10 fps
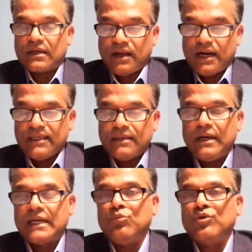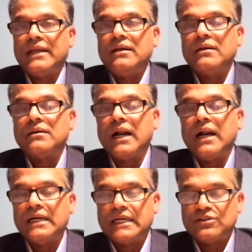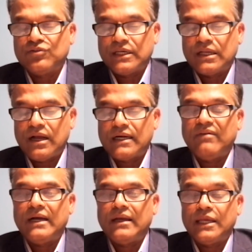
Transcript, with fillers: தற்காலிகமான முறையில் நாடு கடத்துவதற்கான